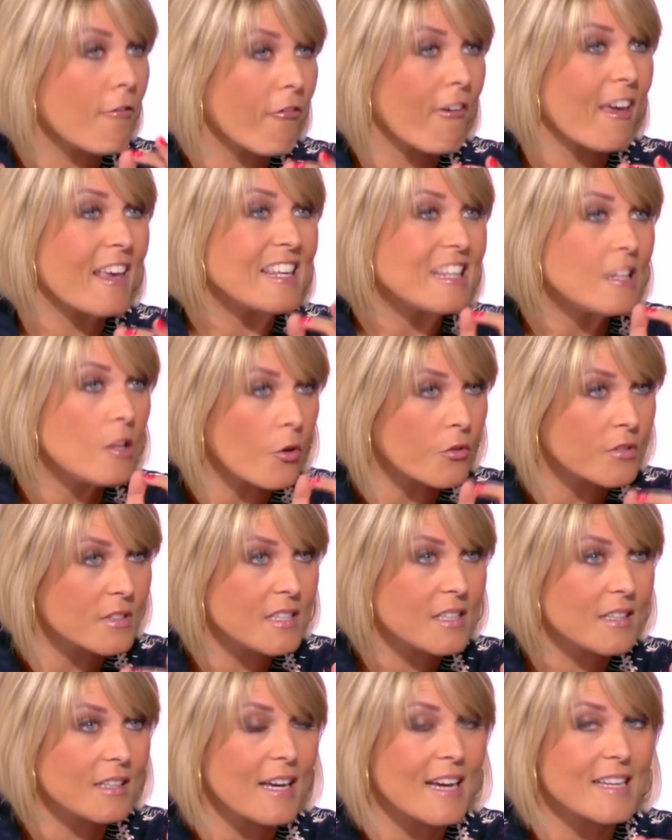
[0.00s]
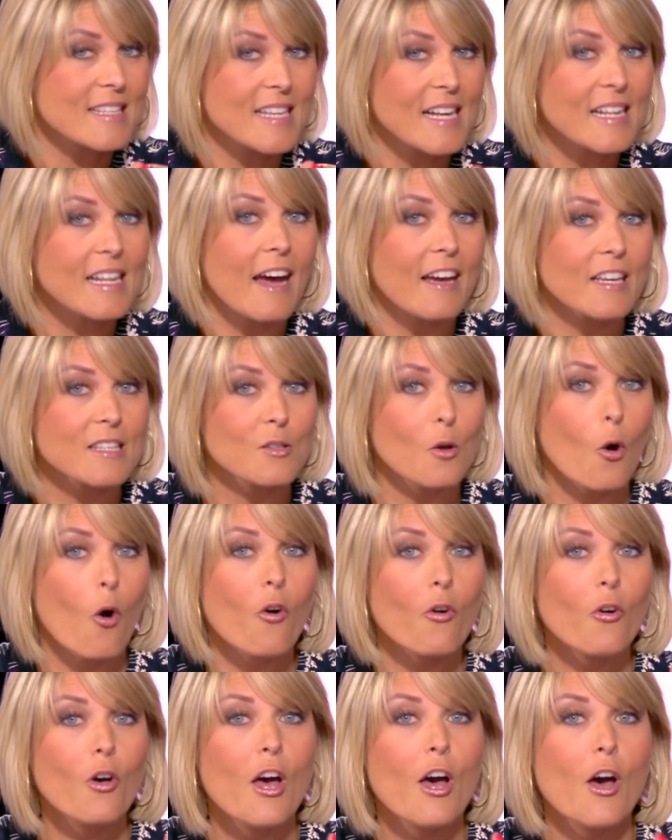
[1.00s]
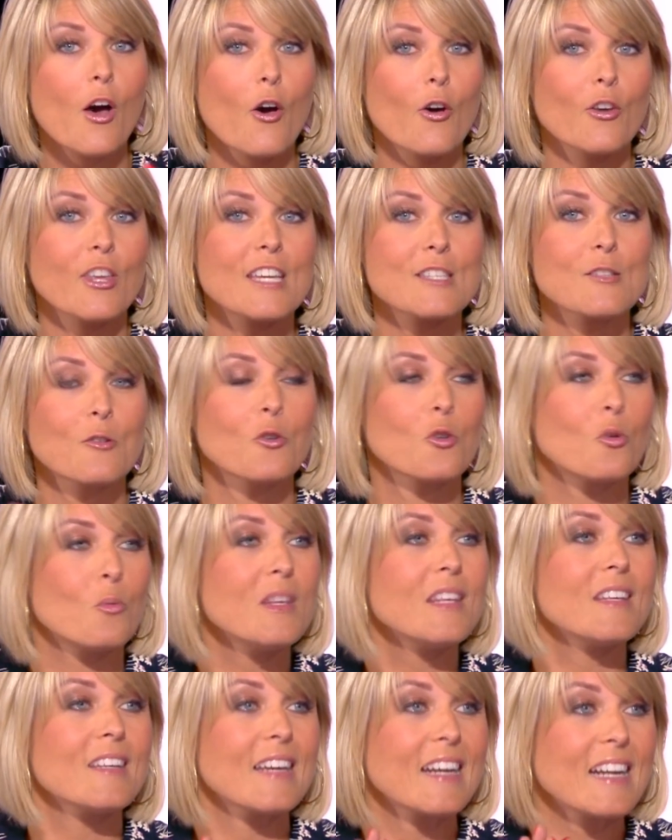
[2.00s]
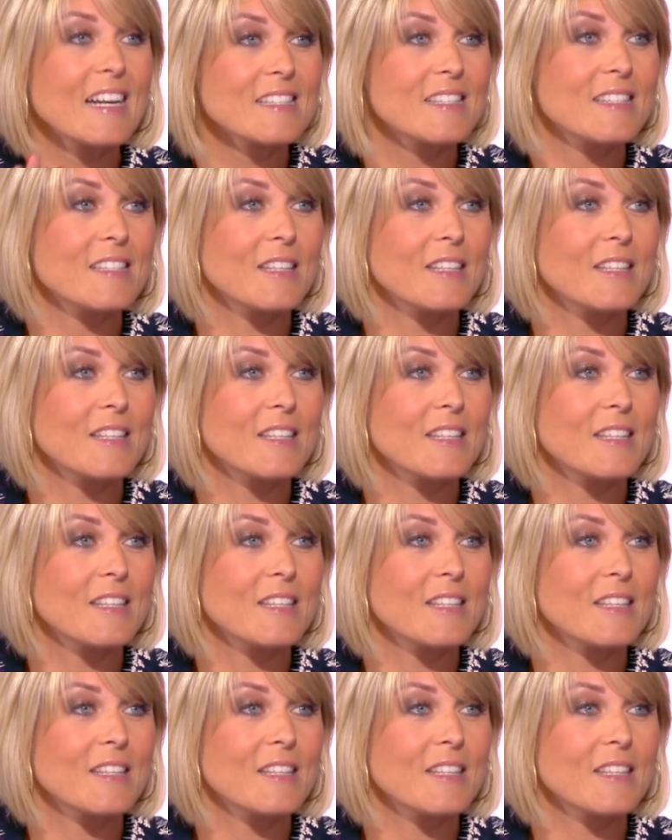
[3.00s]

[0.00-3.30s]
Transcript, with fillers: fait identique à celle d'un restaurant euh, gastronomique. Quand vous dites